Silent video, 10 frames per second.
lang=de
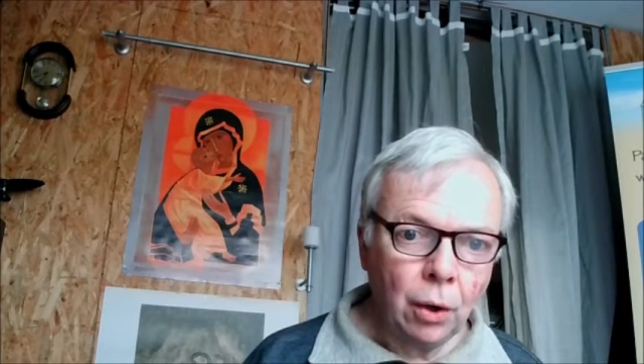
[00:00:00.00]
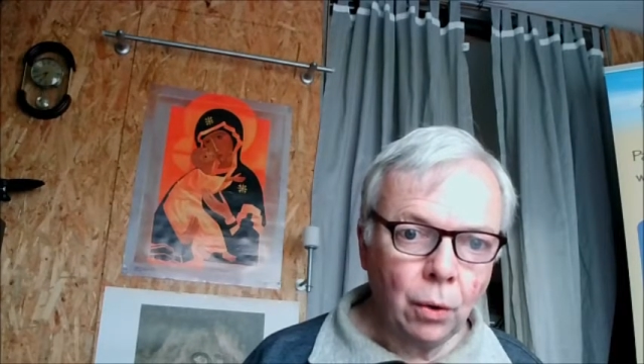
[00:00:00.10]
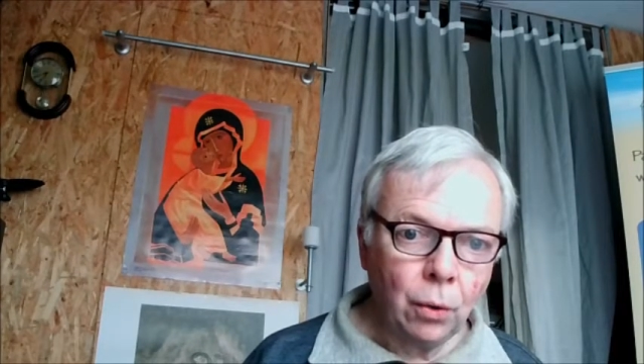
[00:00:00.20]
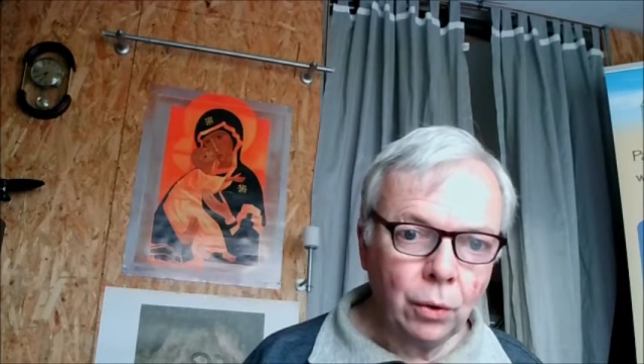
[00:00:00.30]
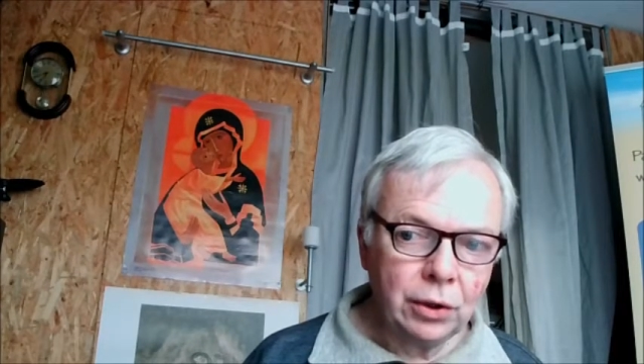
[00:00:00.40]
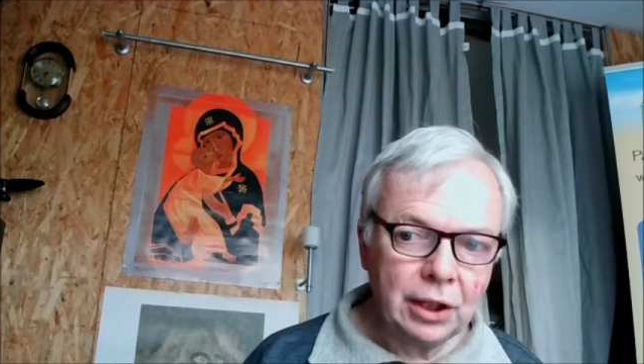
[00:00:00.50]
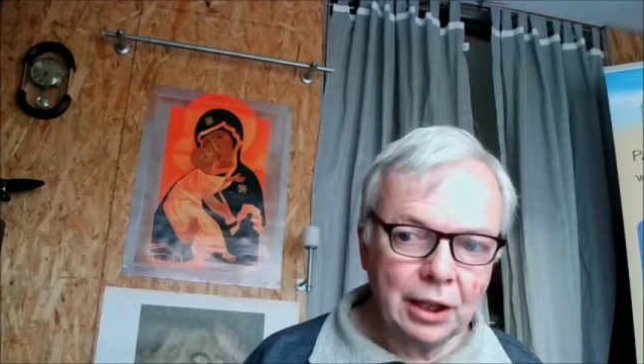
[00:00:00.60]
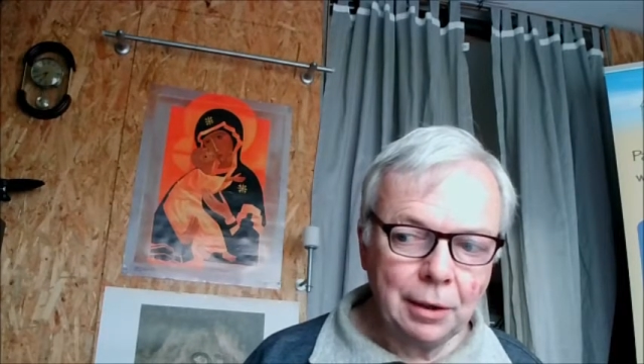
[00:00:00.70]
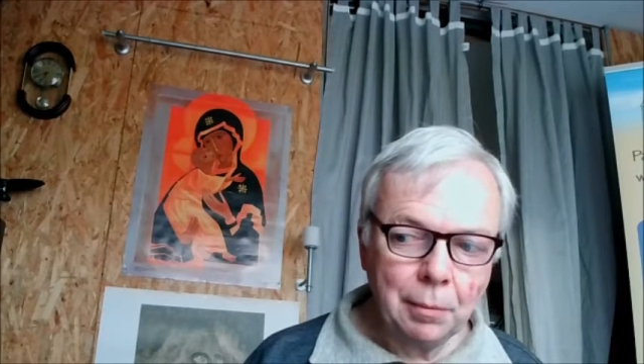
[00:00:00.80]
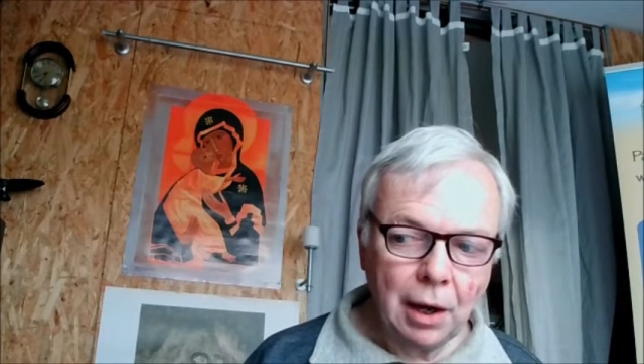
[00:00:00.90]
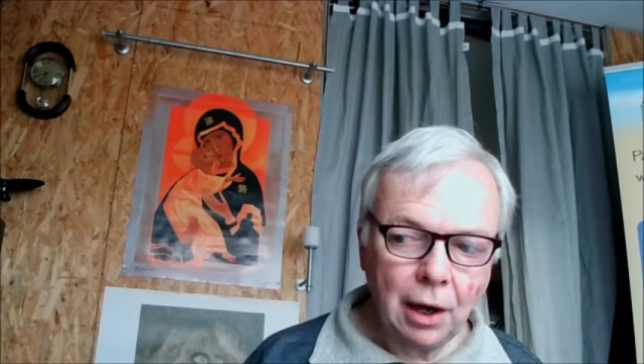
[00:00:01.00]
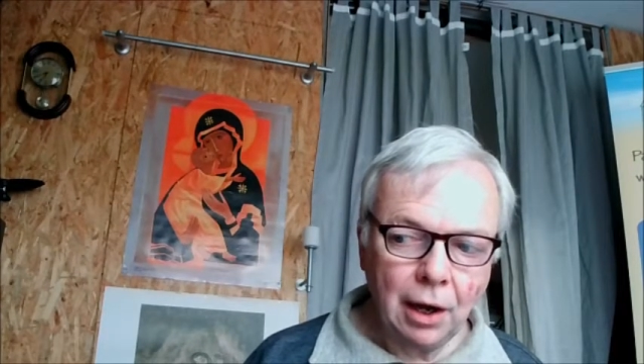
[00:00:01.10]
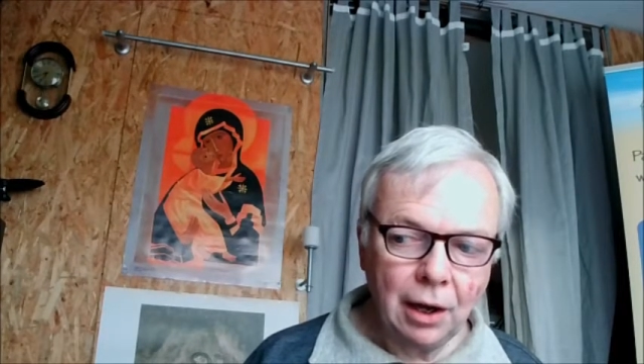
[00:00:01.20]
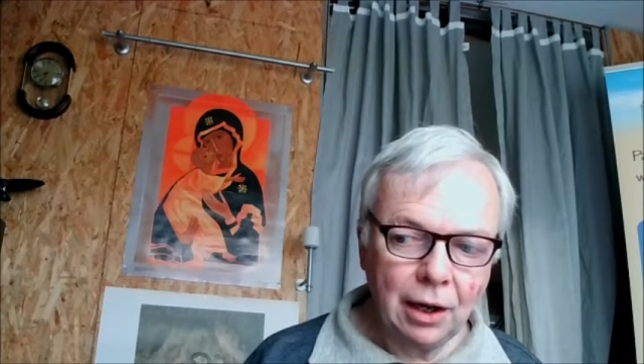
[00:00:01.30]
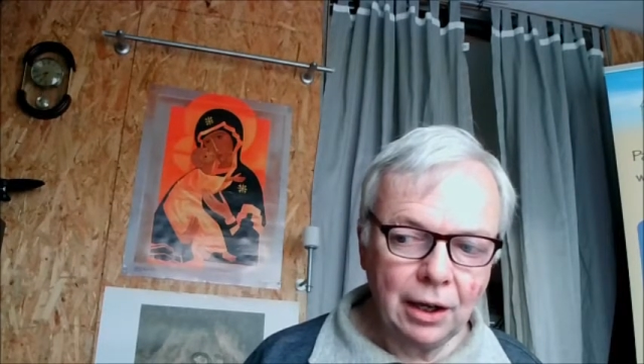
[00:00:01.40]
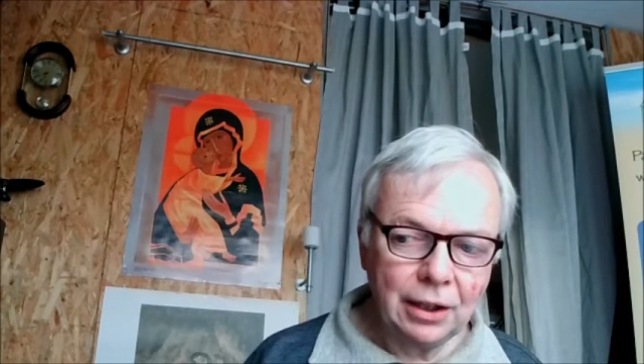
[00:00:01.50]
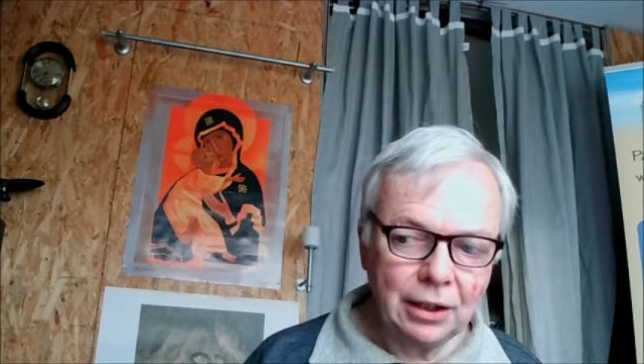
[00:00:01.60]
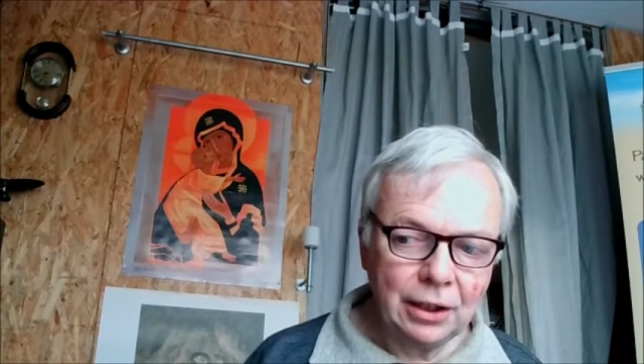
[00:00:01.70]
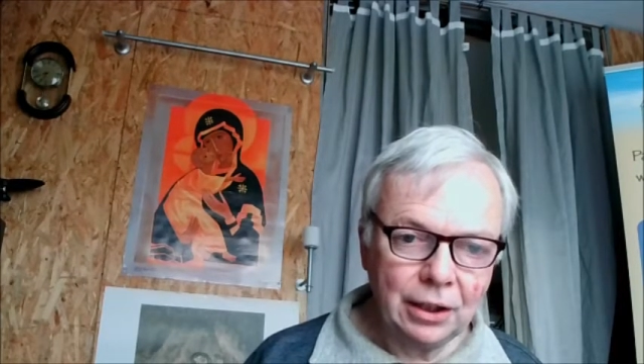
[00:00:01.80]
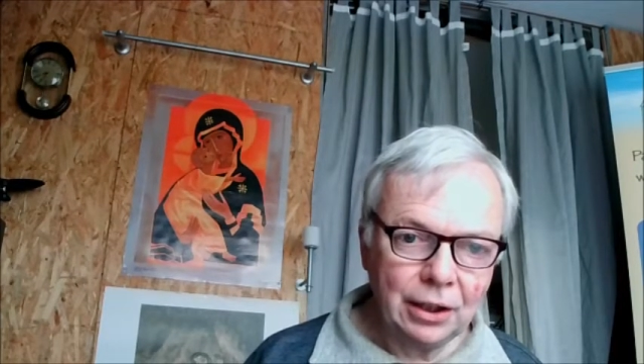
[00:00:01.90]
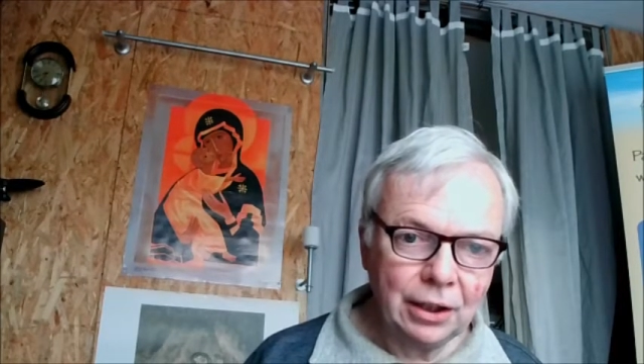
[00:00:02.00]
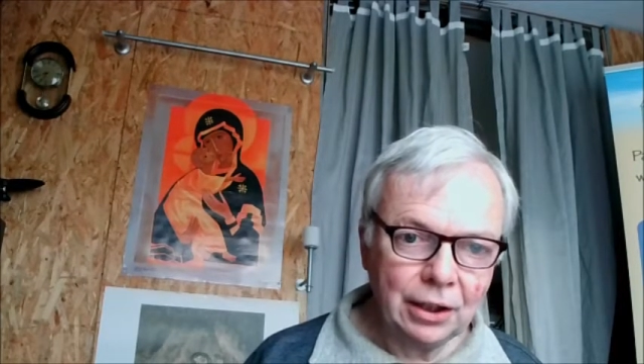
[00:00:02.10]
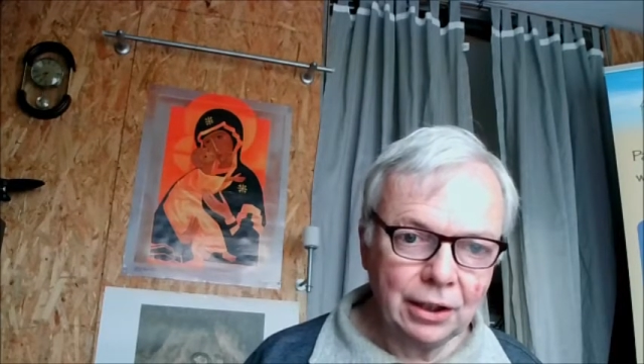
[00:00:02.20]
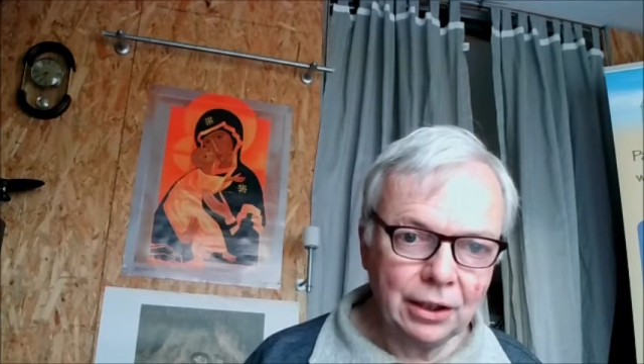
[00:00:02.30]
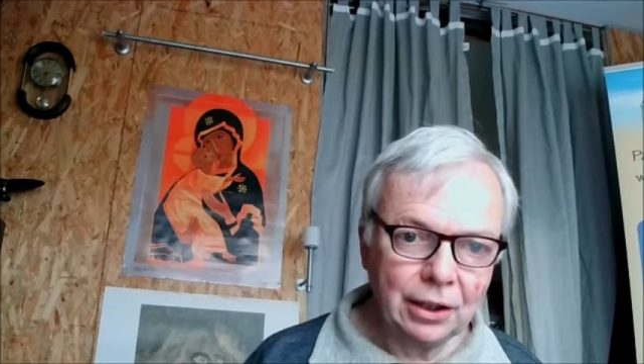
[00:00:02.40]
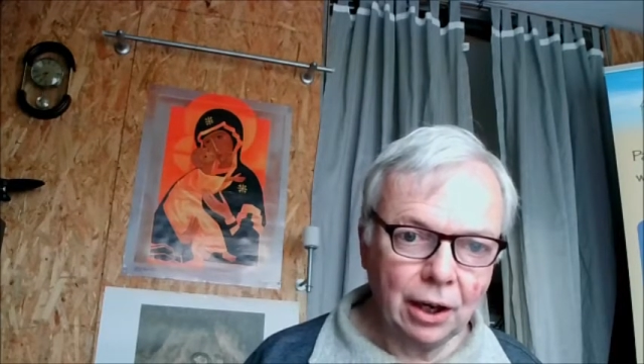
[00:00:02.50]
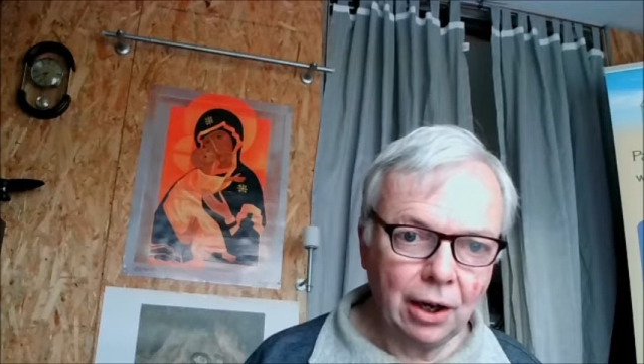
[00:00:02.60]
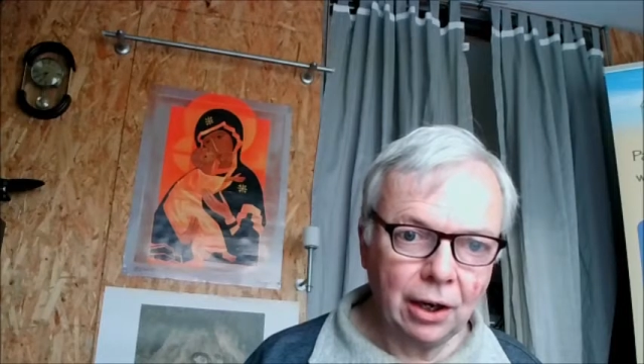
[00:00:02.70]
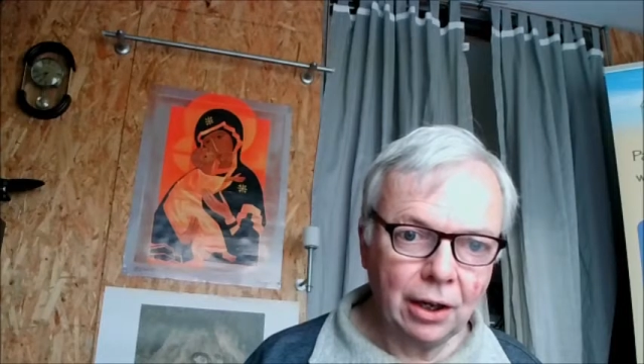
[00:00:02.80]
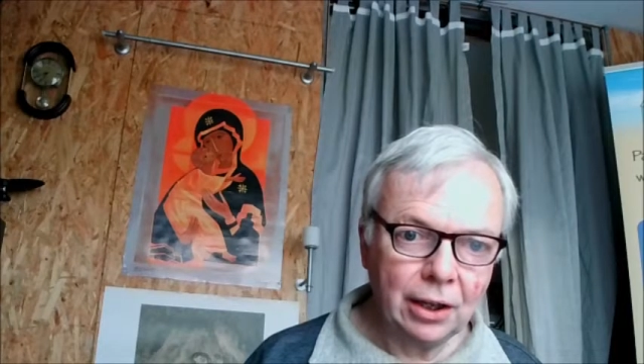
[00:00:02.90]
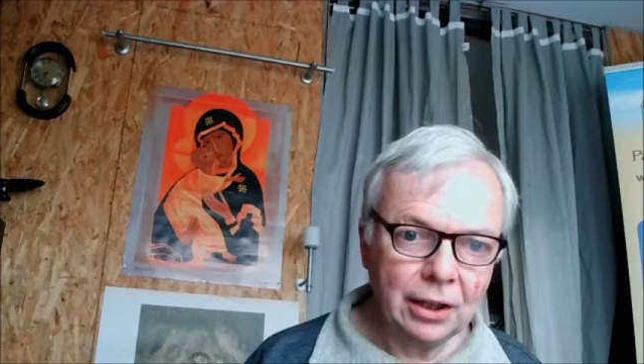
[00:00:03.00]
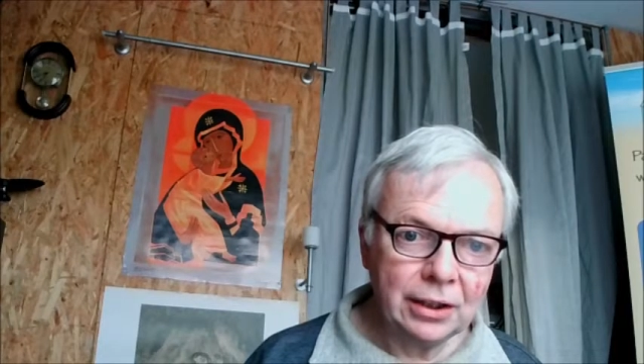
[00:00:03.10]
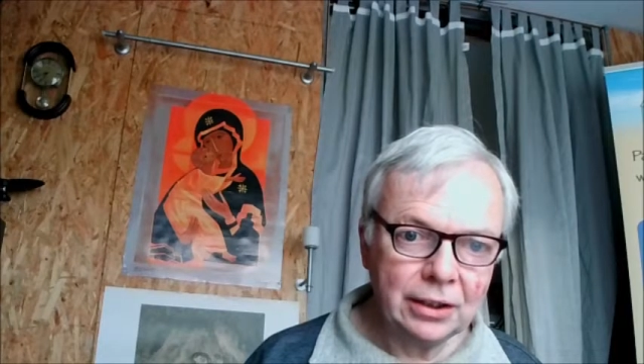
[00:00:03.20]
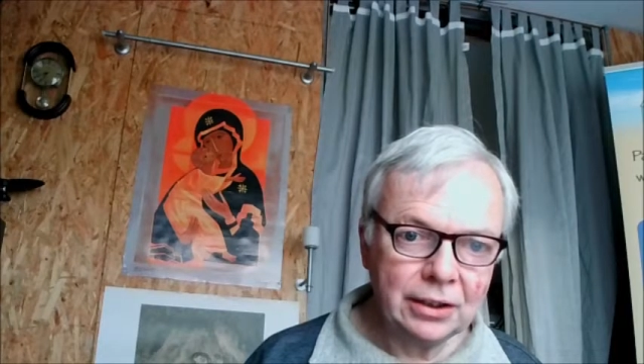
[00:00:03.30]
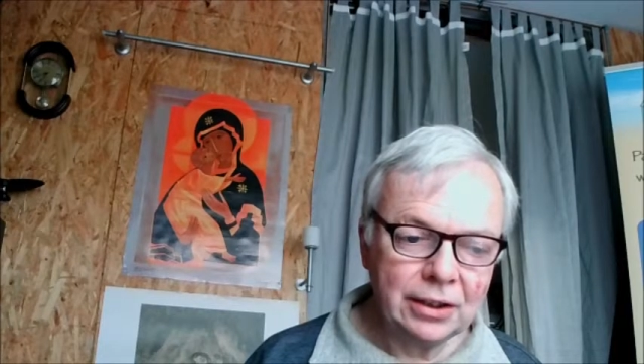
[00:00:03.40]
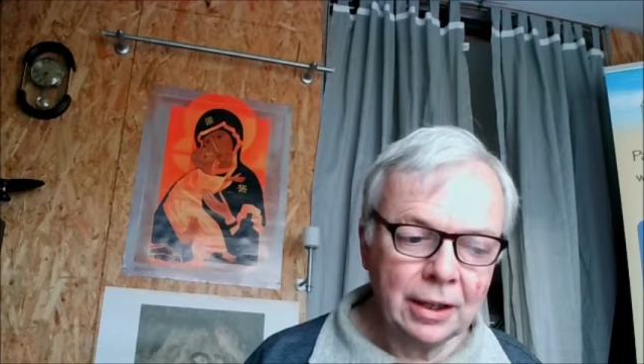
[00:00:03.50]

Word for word: und dem Heiligen Geist,